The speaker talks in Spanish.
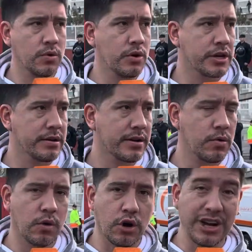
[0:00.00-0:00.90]
jugó River,
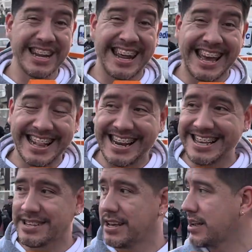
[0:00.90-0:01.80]
jugó con línea de
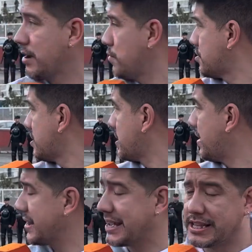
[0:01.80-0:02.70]
tres, cambió
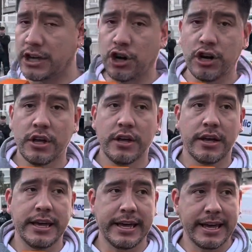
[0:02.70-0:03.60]
sistema táctico
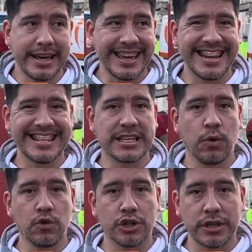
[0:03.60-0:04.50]
eh, y en el
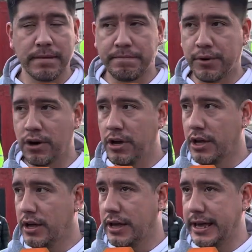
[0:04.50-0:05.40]
segundo tiempo
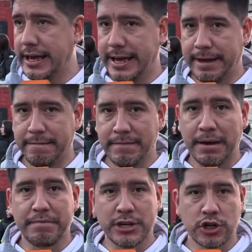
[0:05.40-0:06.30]
eh,
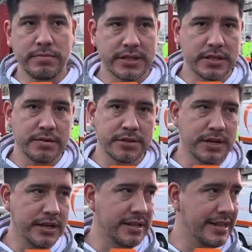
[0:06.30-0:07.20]
empezó Martín de
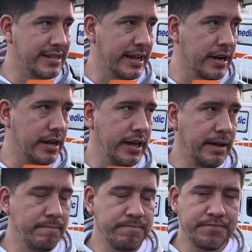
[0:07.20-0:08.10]
Michelis a hacer
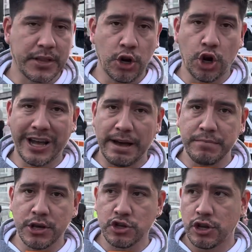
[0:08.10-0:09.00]
eh, los
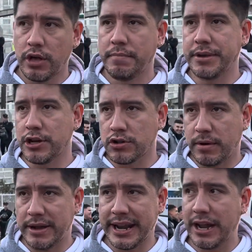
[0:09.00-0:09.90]
cambios, pero de
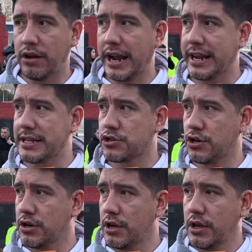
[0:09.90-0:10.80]
todas maneras no le
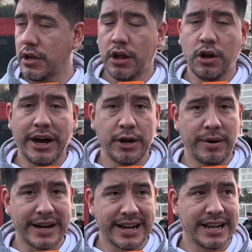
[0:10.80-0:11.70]
alcanzó. Lo ganó
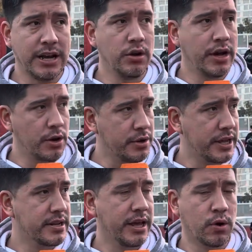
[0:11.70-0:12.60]
Barracas, lo ganó
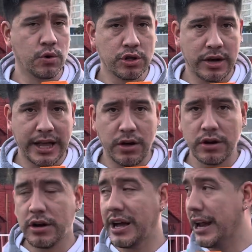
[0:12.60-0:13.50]
bien, es justo
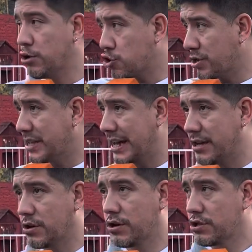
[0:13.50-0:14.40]
ganador, ganó en su
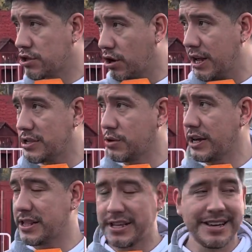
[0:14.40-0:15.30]
estadio con toda su
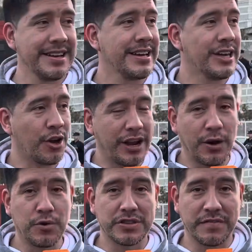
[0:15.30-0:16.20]
gente y con
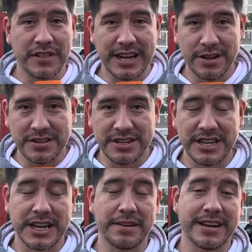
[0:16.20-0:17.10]
algunos infiltrados
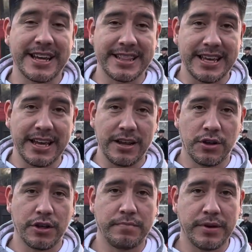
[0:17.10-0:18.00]
hincha de River. Gente,
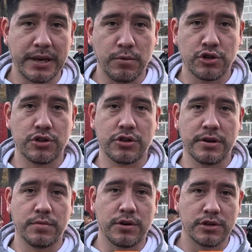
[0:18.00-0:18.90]
nos despedimos, nos
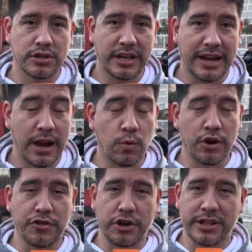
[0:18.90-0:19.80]
vemos en
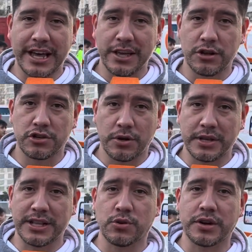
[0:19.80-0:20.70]
algún otro estadio, no se
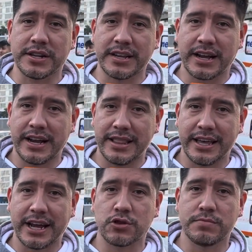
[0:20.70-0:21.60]
olviden de suscribirse al canal,
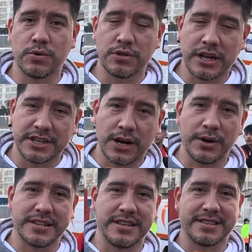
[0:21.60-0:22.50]
de dejar su me gusta, chao,
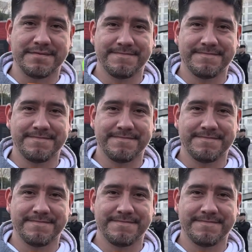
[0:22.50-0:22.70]
gracias.